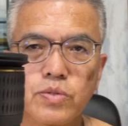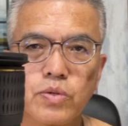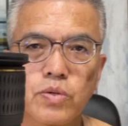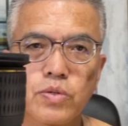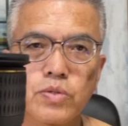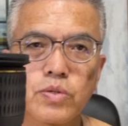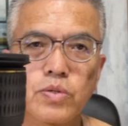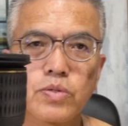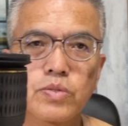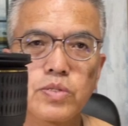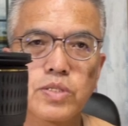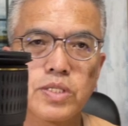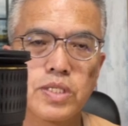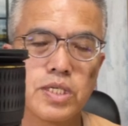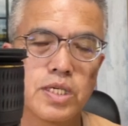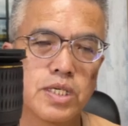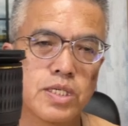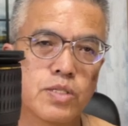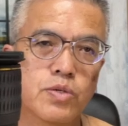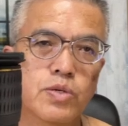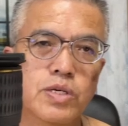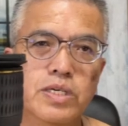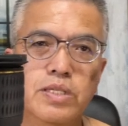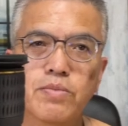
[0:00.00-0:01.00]
ご存知
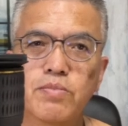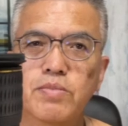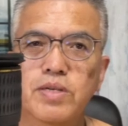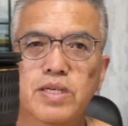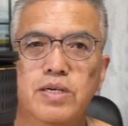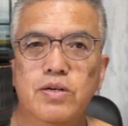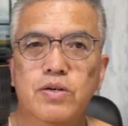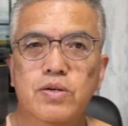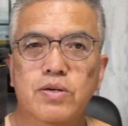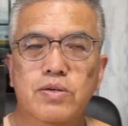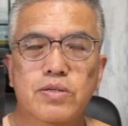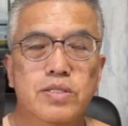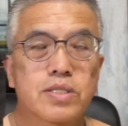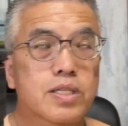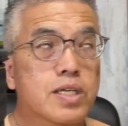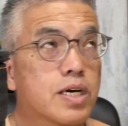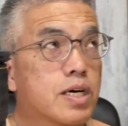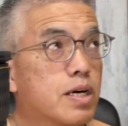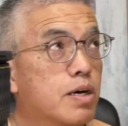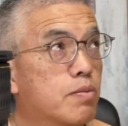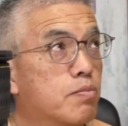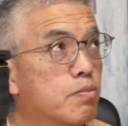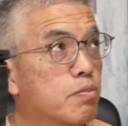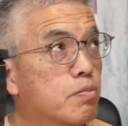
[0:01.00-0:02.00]
の方
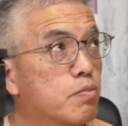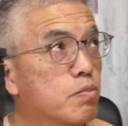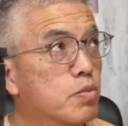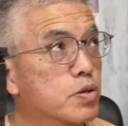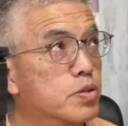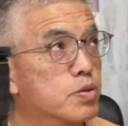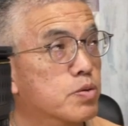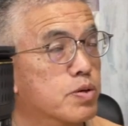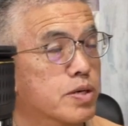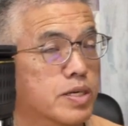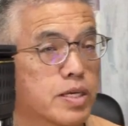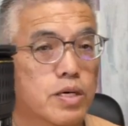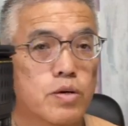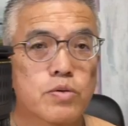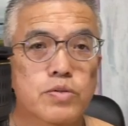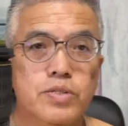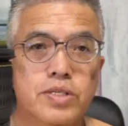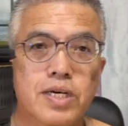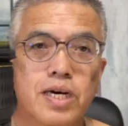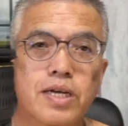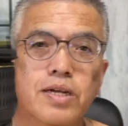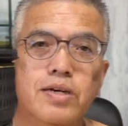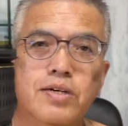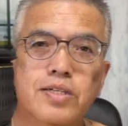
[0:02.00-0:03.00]
もしくはねお
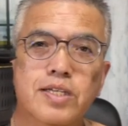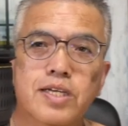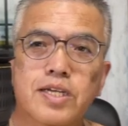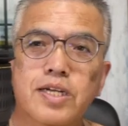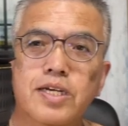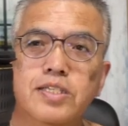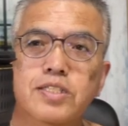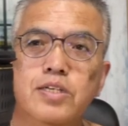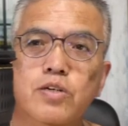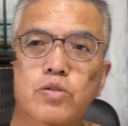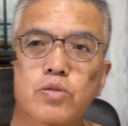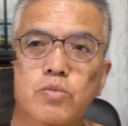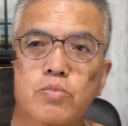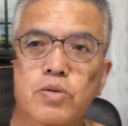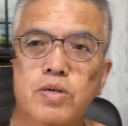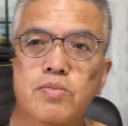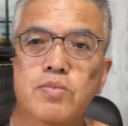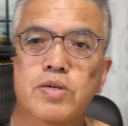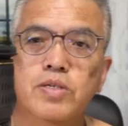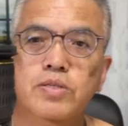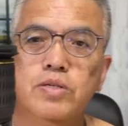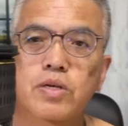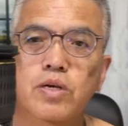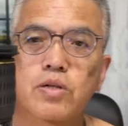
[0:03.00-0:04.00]
使いの方いらっしゃると思い
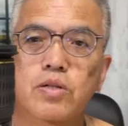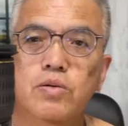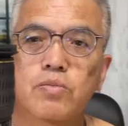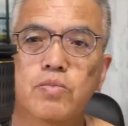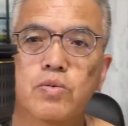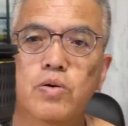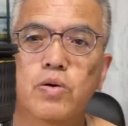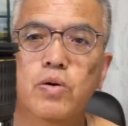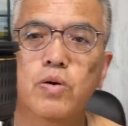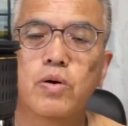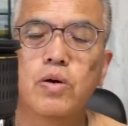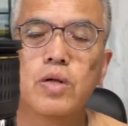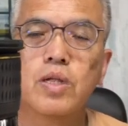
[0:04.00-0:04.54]
ますけれども、